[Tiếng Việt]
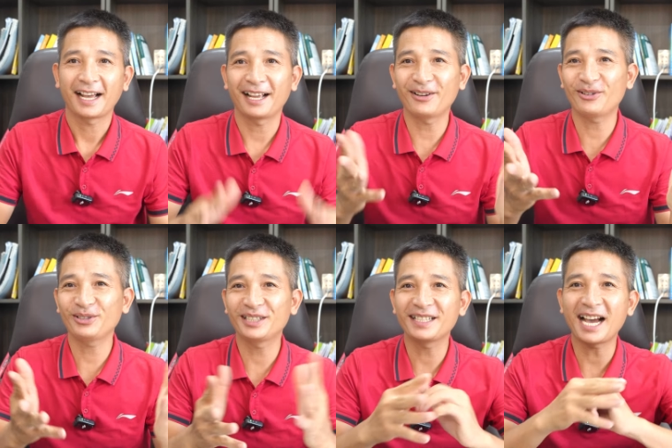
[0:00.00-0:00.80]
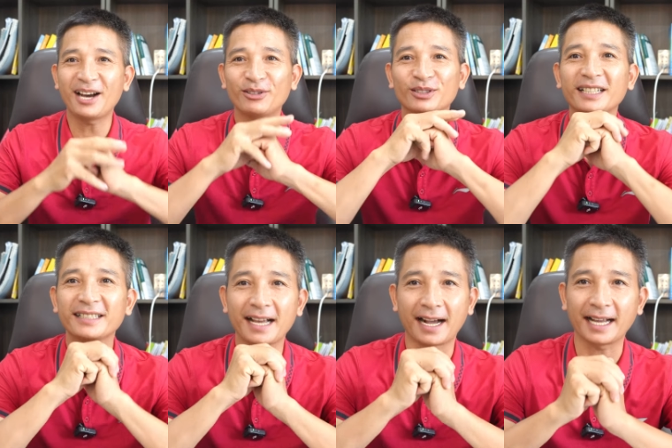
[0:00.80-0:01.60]
Hello, xin chào tất
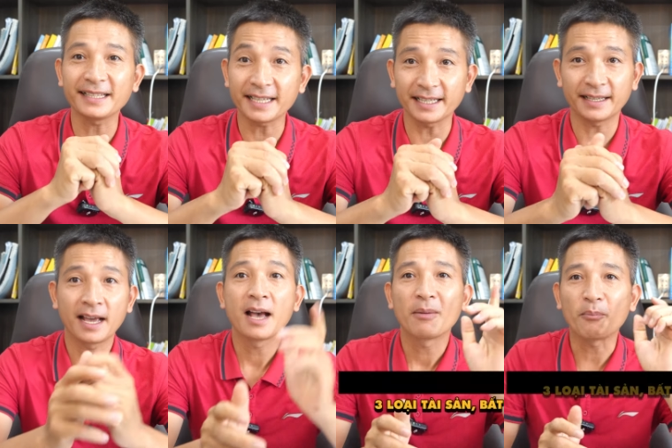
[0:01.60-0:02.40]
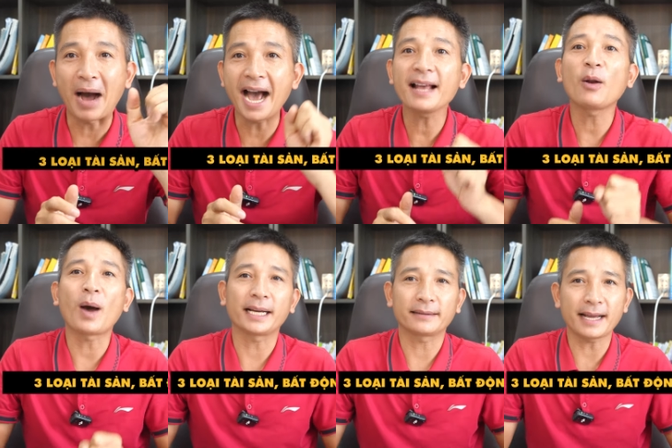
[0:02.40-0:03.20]
cả các anh chị. Ba
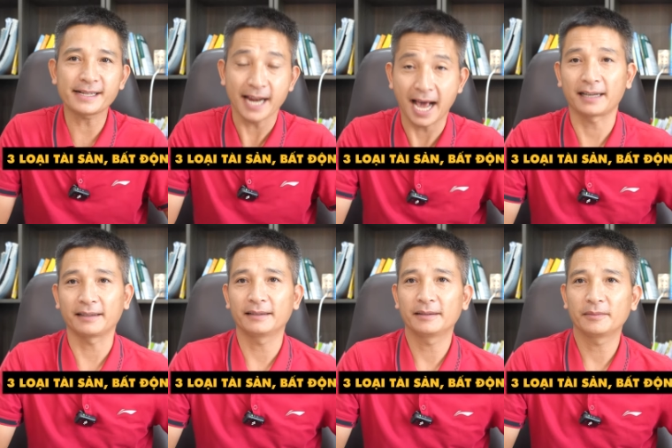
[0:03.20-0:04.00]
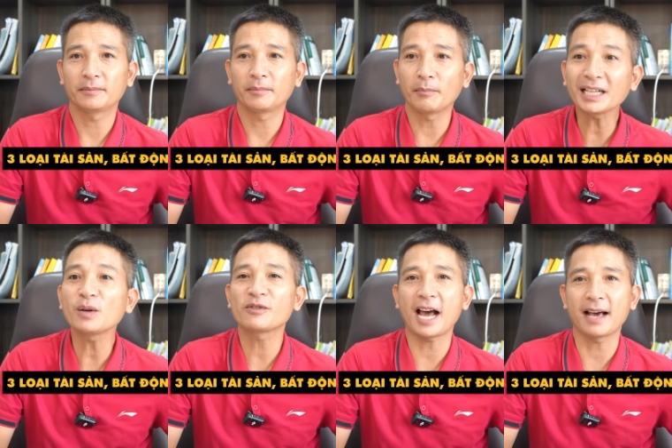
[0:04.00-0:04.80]
loài tài sản
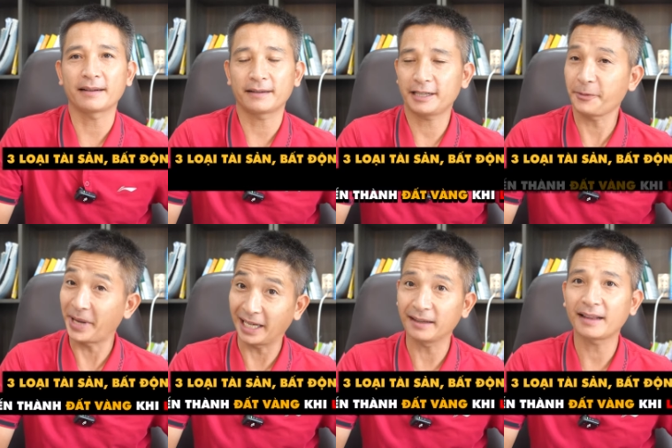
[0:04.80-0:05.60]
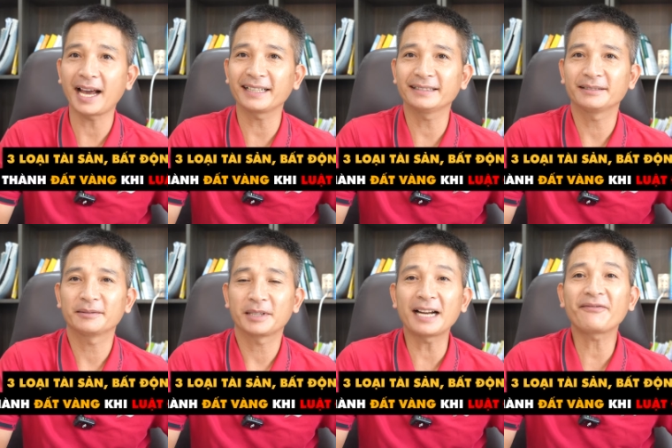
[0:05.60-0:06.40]
bất động sản sẽ biến thành
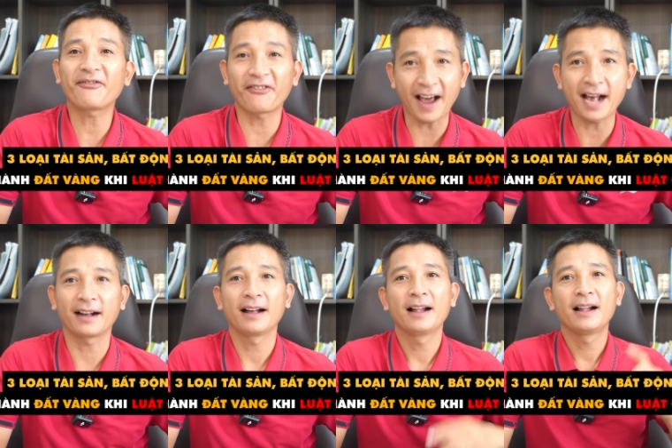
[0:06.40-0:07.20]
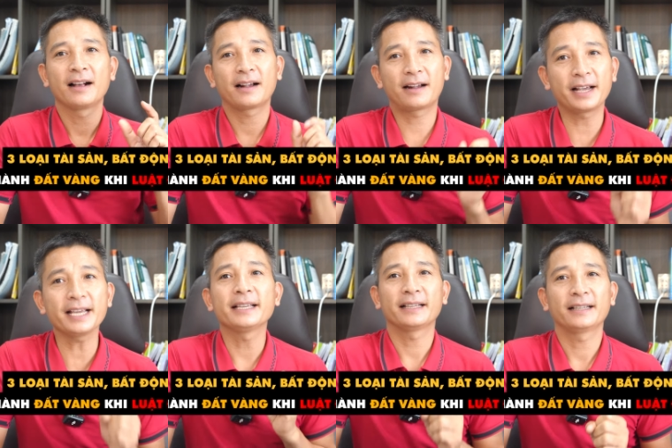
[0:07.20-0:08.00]
đất vàng
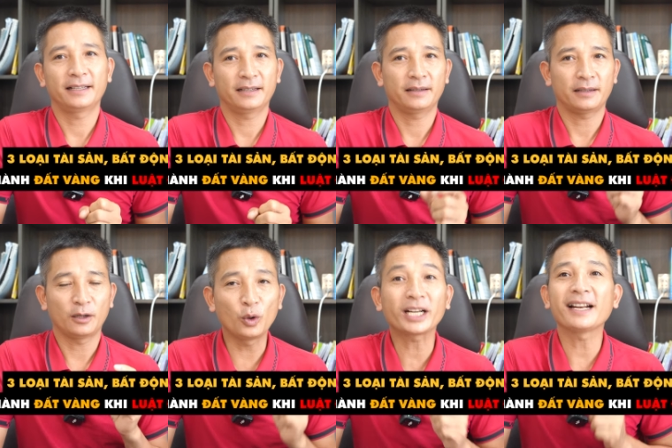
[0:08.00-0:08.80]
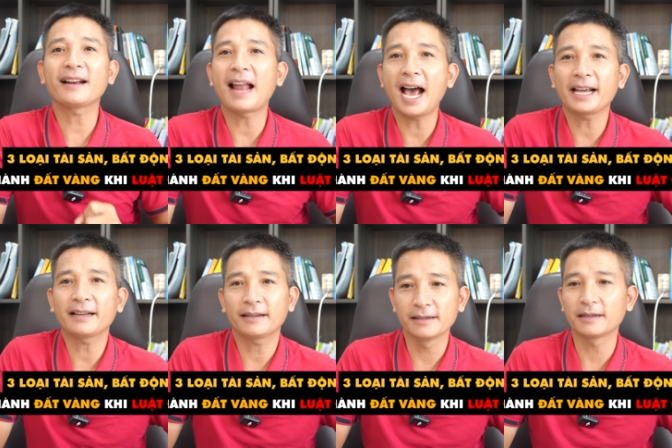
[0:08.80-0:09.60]
khi luật đất
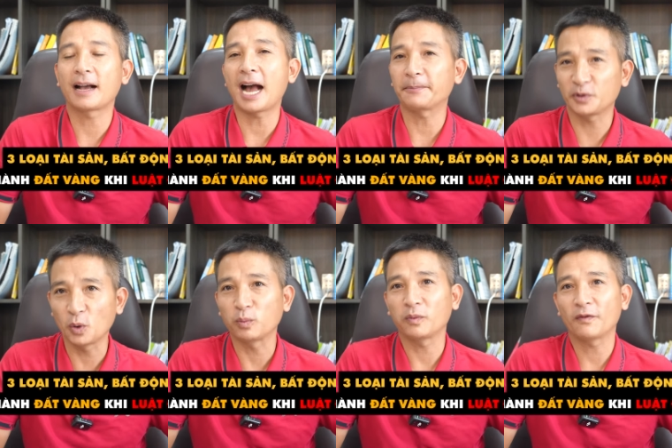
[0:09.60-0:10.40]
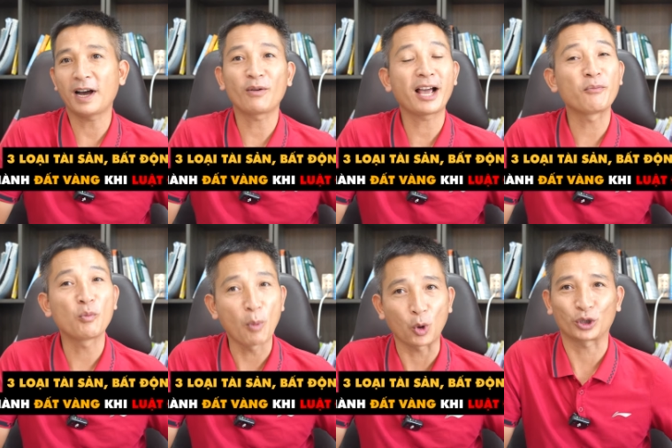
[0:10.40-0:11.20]
đai được áp dụng vào ngày
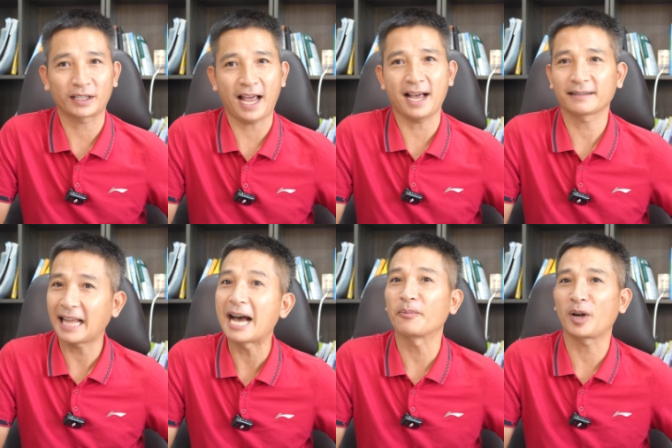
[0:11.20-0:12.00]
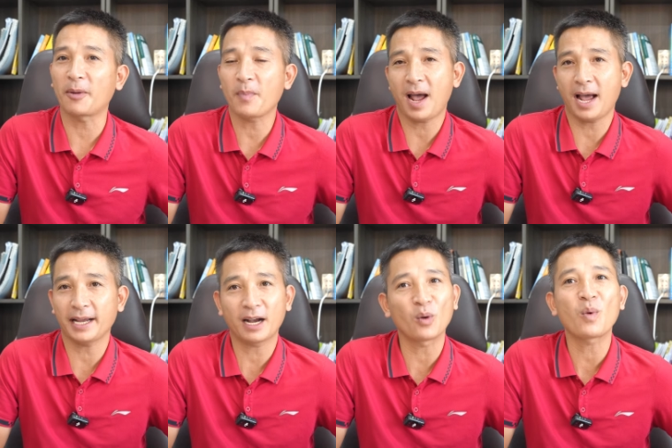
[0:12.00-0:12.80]
mùng một tháng tám năm
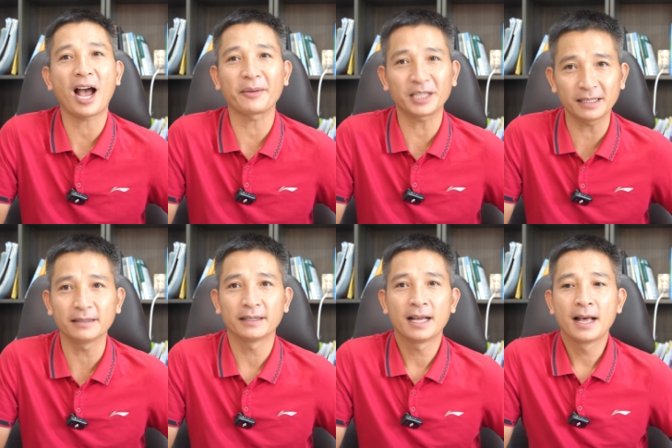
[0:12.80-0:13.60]
hai nghìn không trăm hai mươi tư.